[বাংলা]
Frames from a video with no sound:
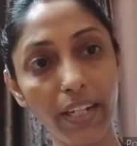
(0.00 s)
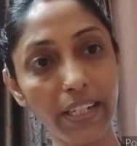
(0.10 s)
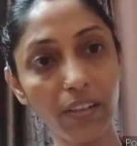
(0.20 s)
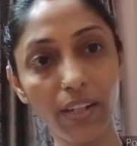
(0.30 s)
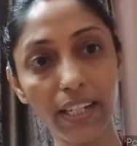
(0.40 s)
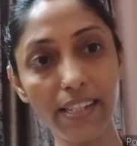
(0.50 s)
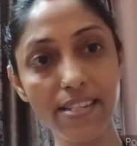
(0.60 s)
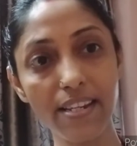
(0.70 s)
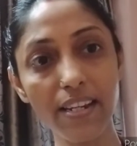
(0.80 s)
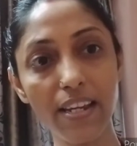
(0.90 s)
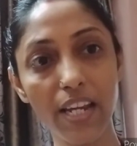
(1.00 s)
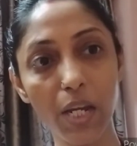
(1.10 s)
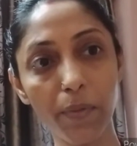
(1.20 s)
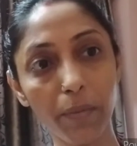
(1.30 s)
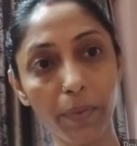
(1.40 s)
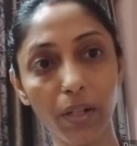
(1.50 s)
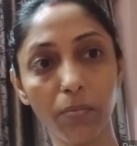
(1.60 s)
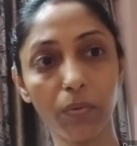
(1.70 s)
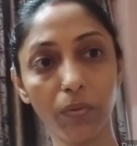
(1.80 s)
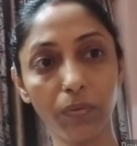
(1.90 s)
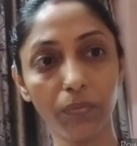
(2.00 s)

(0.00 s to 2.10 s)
রেডি হয়ে গেছি এবার বেরোবো